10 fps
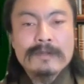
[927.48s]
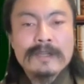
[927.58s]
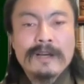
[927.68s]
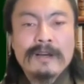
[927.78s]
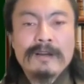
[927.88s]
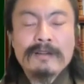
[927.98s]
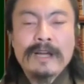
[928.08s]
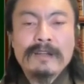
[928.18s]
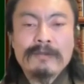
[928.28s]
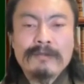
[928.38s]
いやー、
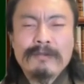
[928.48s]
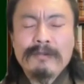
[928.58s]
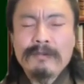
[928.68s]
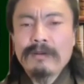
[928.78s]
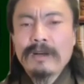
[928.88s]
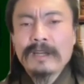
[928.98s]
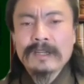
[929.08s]
あのー、